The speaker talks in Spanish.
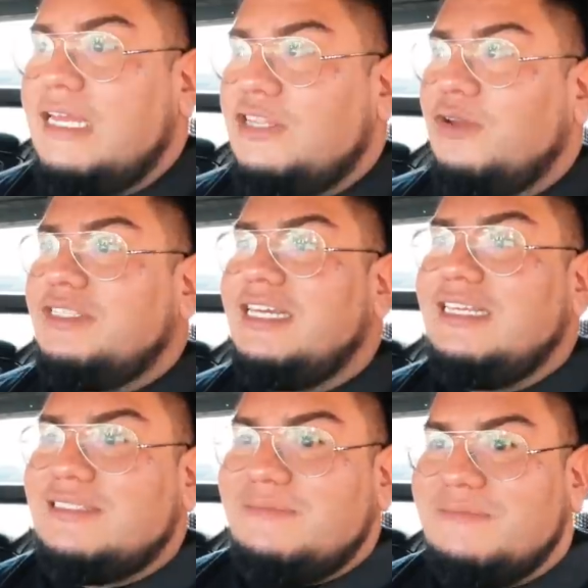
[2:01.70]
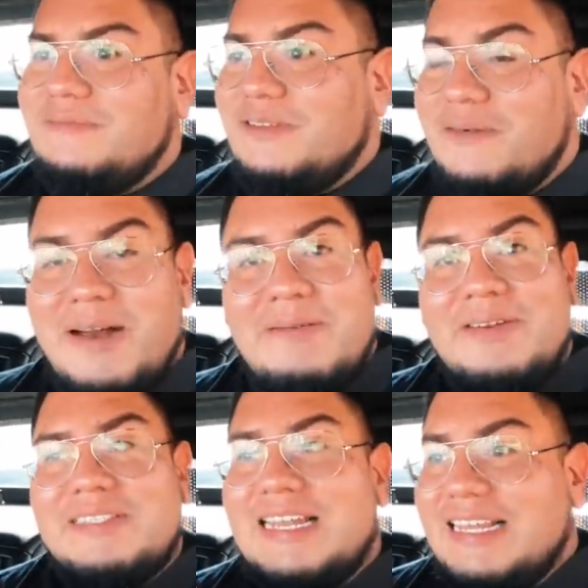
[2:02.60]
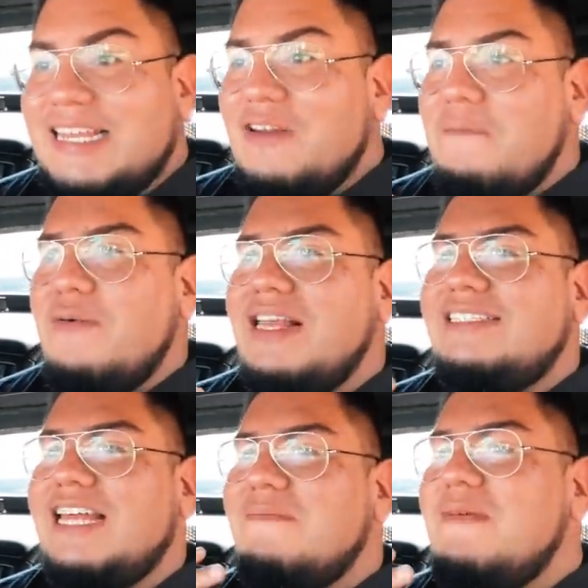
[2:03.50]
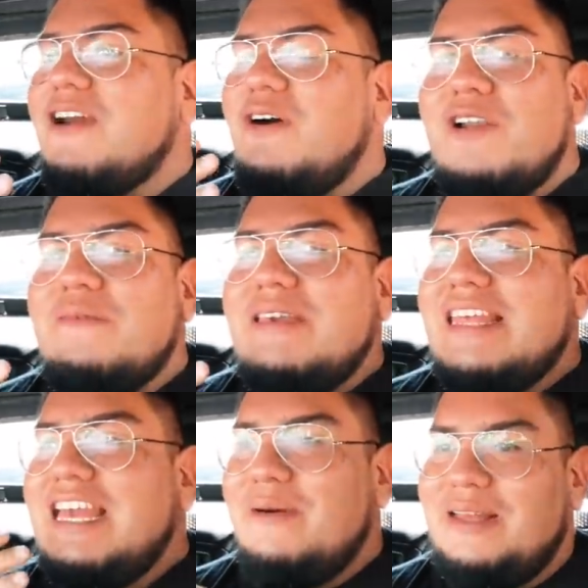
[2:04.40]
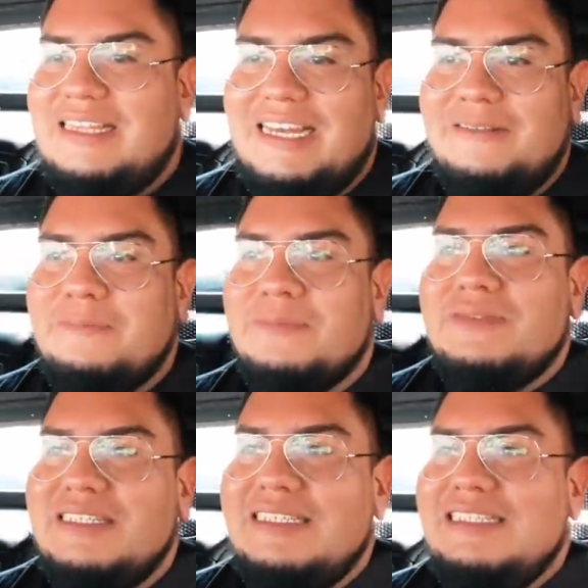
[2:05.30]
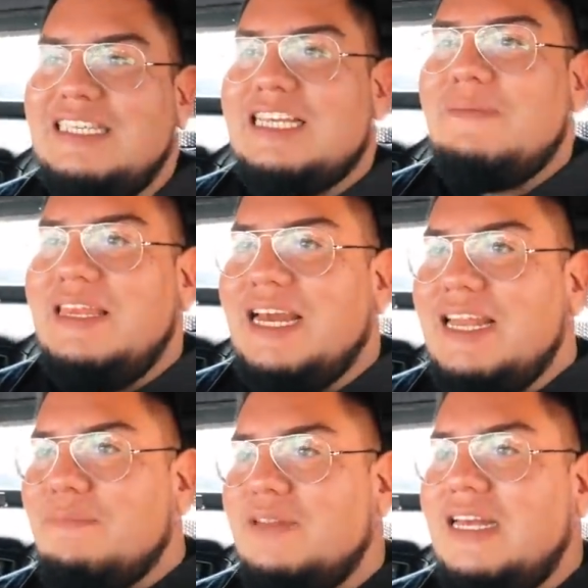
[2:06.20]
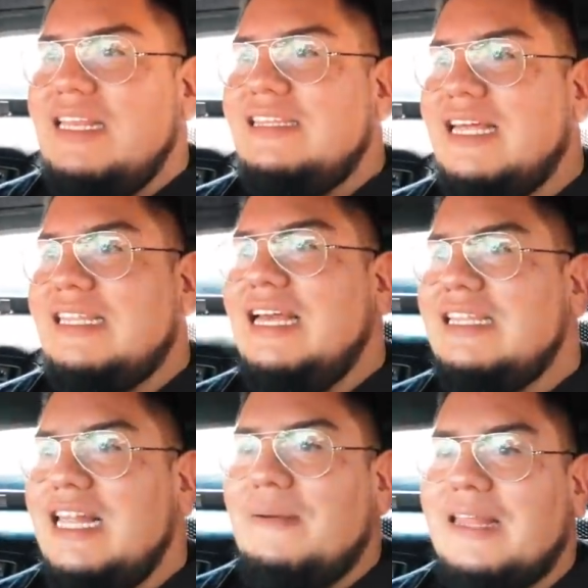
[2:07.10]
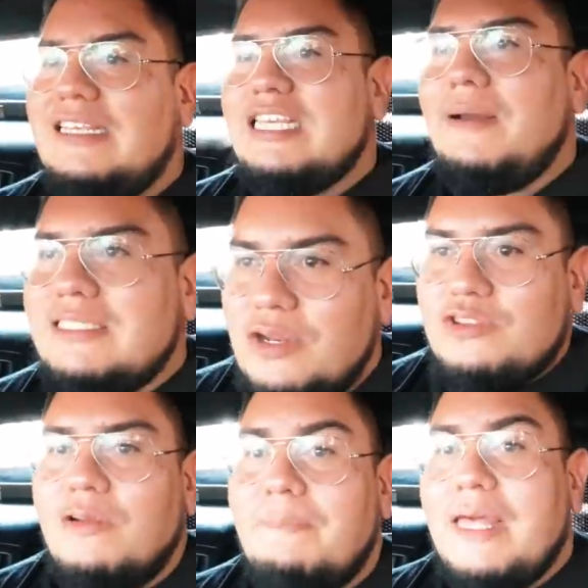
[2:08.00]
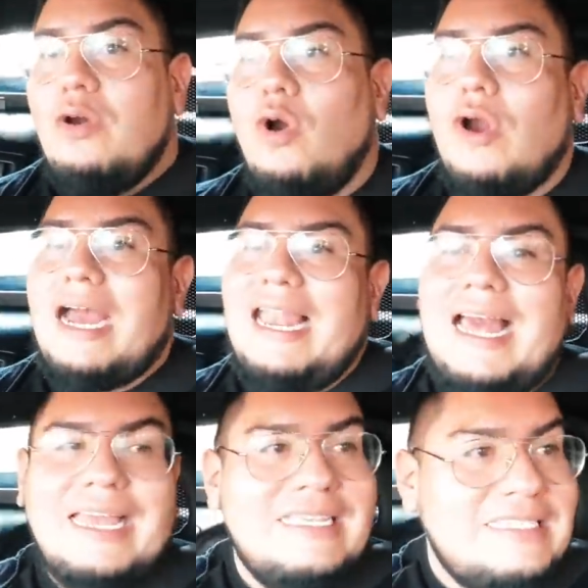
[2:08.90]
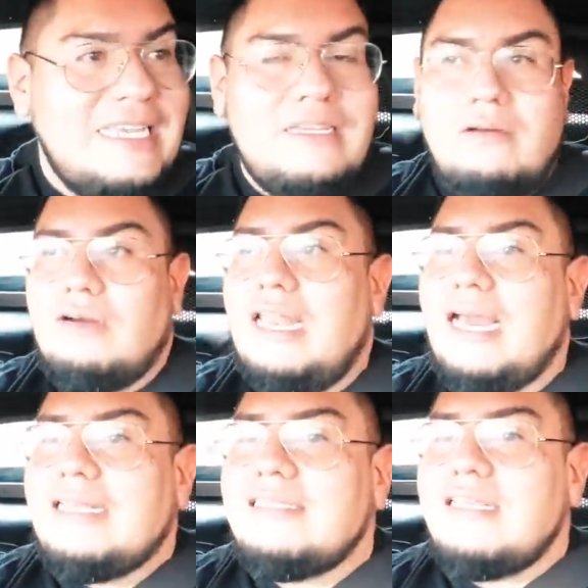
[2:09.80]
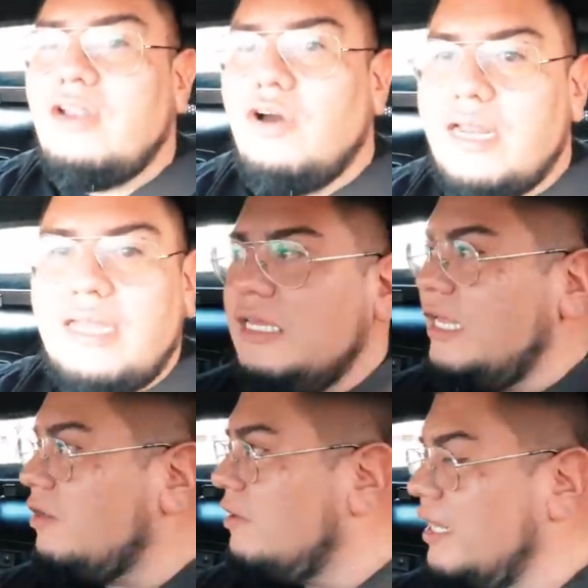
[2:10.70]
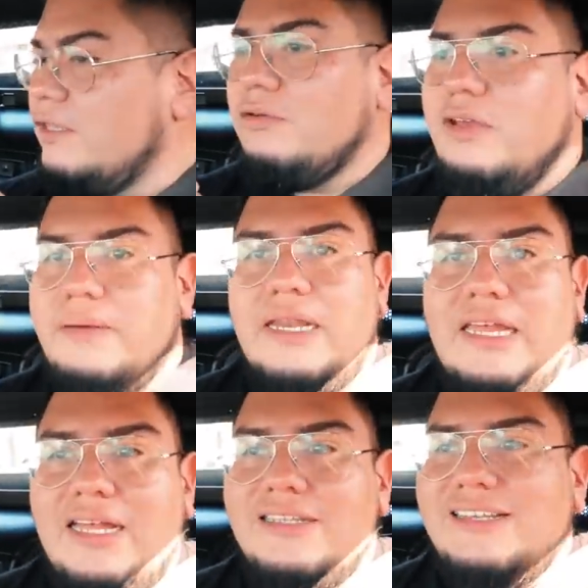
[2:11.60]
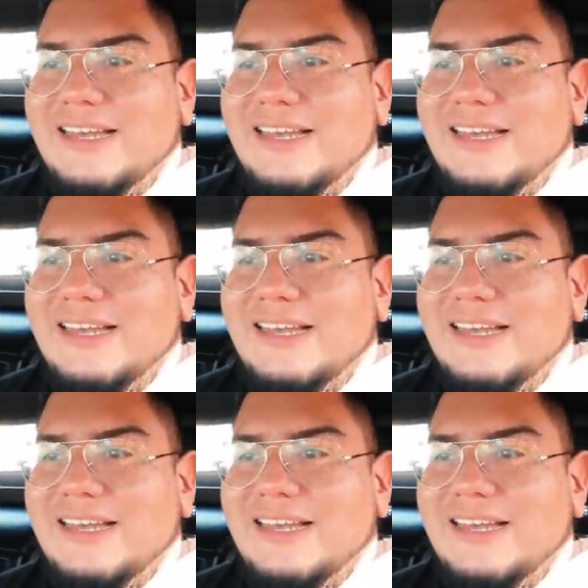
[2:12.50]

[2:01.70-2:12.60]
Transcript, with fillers: Entonces, no mames, o sea, neta no puede estar mejor mi día, banda. Si es que me llegan a poner el internet, la verdad es que va a ser otro pedo. Ojalá que sí, ojalá que sí se logre ahí vialidad.